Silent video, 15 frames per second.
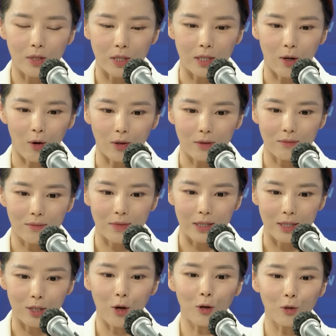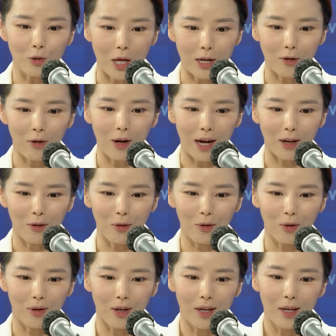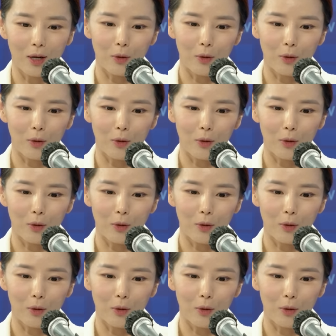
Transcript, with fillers: 그거 의결도 될 것 같고 음.